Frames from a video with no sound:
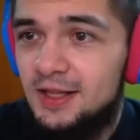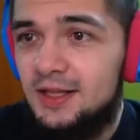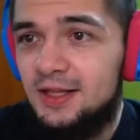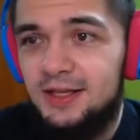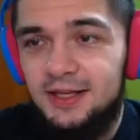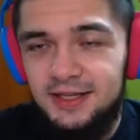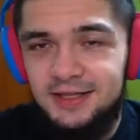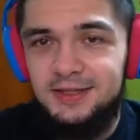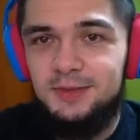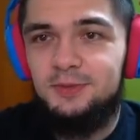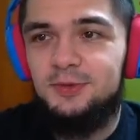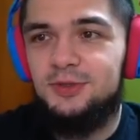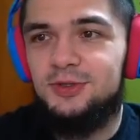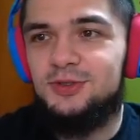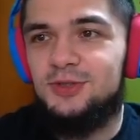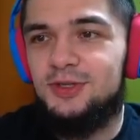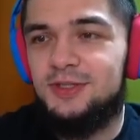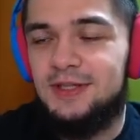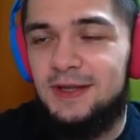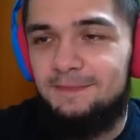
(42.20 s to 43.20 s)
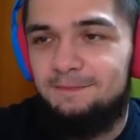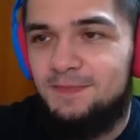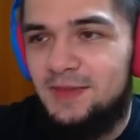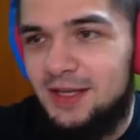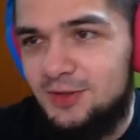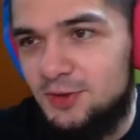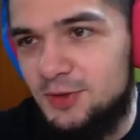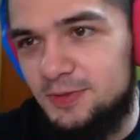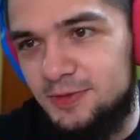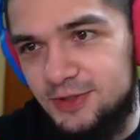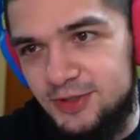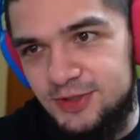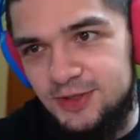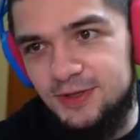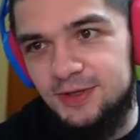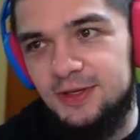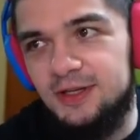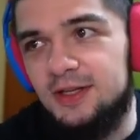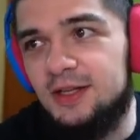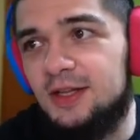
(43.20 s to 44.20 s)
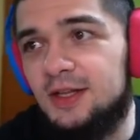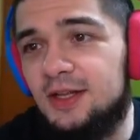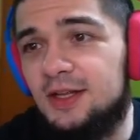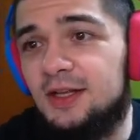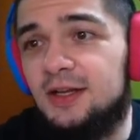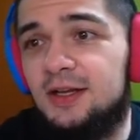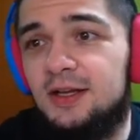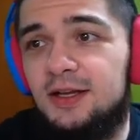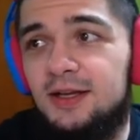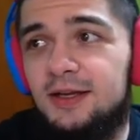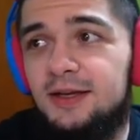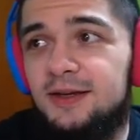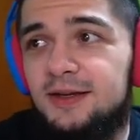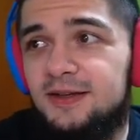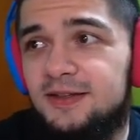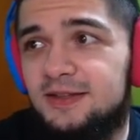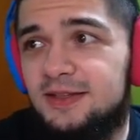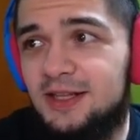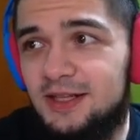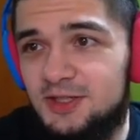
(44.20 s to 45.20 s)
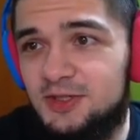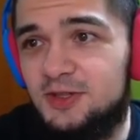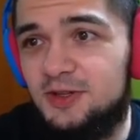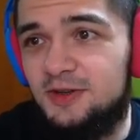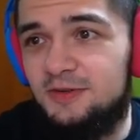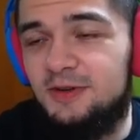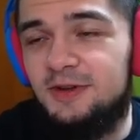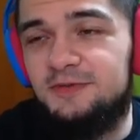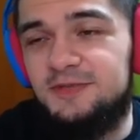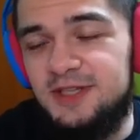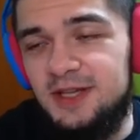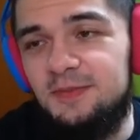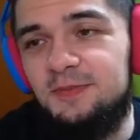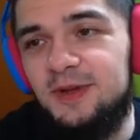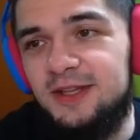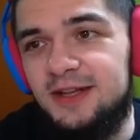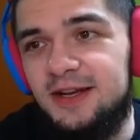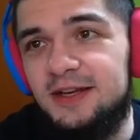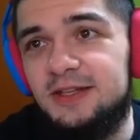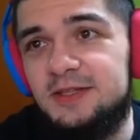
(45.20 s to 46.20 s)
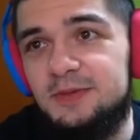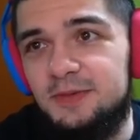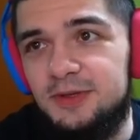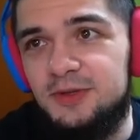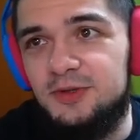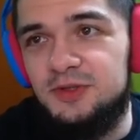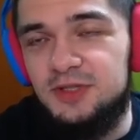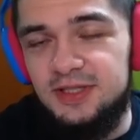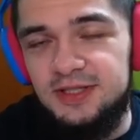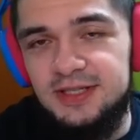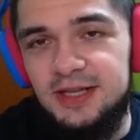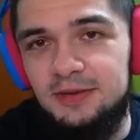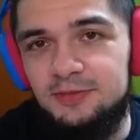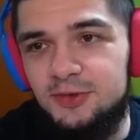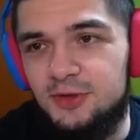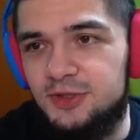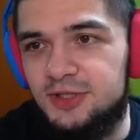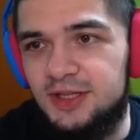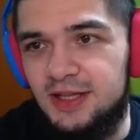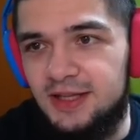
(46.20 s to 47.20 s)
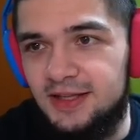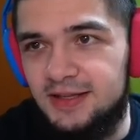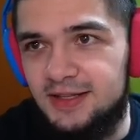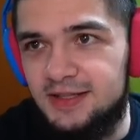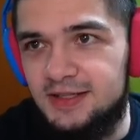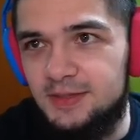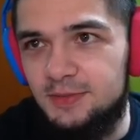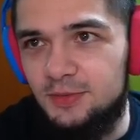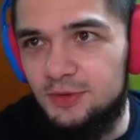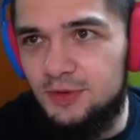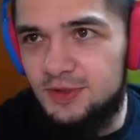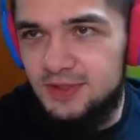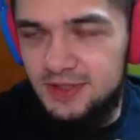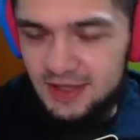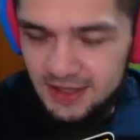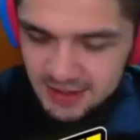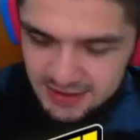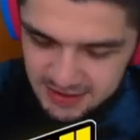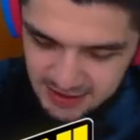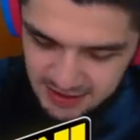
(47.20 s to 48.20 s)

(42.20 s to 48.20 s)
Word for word: это будет жестко. Я думаю, что Должно вам всем понравиться, потому что сам тоже над этим буду стараться.